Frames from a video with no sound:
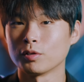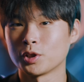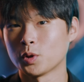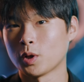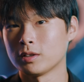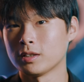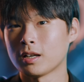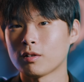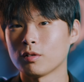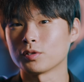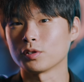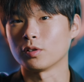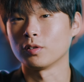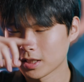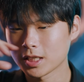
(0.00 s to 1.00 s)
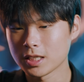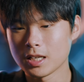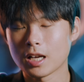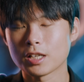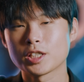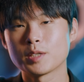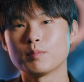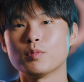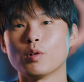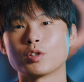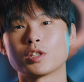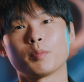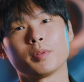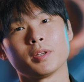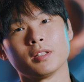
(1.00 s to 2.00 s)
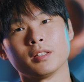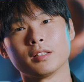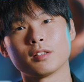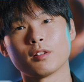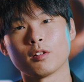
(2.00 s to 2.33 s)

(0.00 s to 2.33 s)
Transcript: 진화를 한 거죠 신랑 신부 어차피